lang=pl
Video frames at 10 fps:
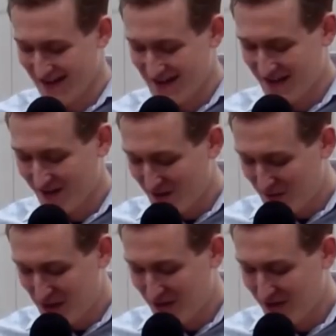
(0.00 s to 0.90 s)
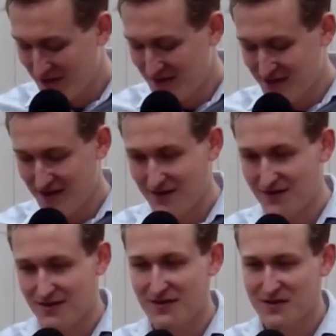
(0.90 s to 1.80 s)
kiedy przychodzi Ci
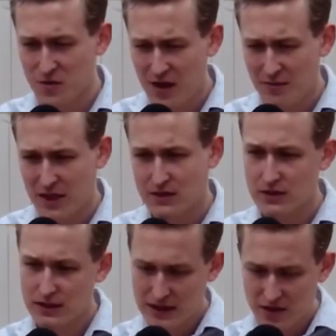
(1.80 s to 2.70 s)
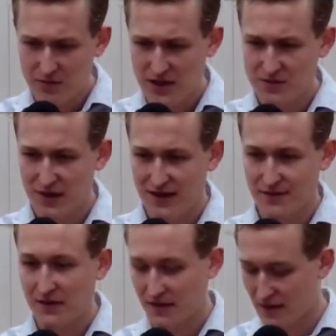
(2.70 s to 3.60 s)
skłamać dla dobra sprawy.